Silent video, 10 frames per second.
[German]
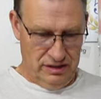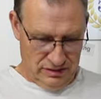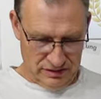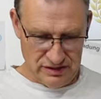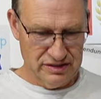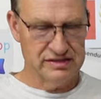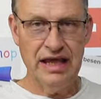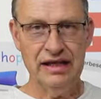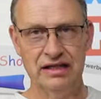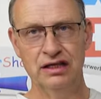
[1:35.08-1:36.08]
Eine
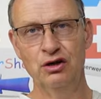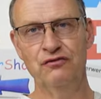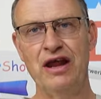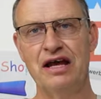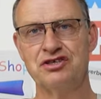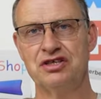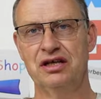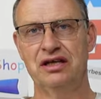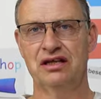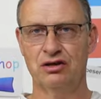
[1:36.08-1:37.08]
10 Kilo Flasche,
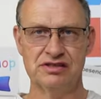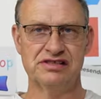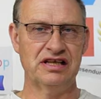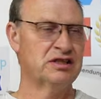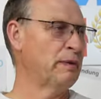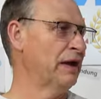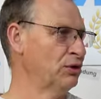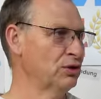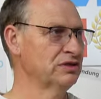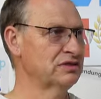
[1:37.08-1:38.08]
die kostet jetzt bei
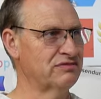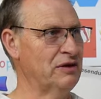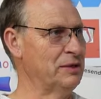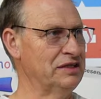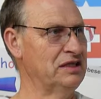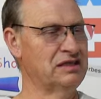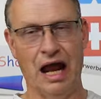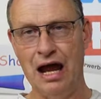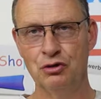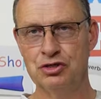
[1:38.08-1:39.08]
uns, wenn man die
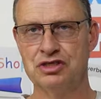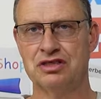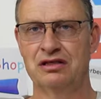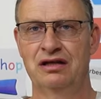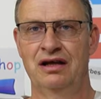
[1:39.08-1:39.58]
tauscht,